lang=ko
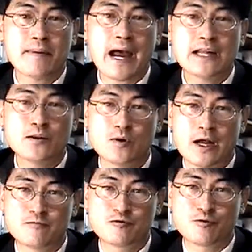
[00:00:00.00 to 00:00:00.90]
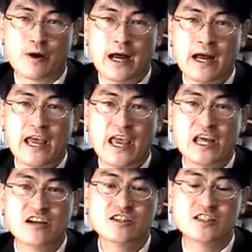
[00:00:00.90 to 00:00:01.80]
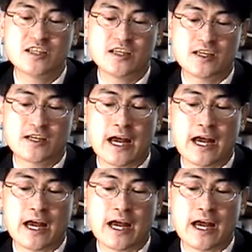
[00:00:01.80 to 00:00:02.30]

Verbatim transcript: 파동 함수와 에너지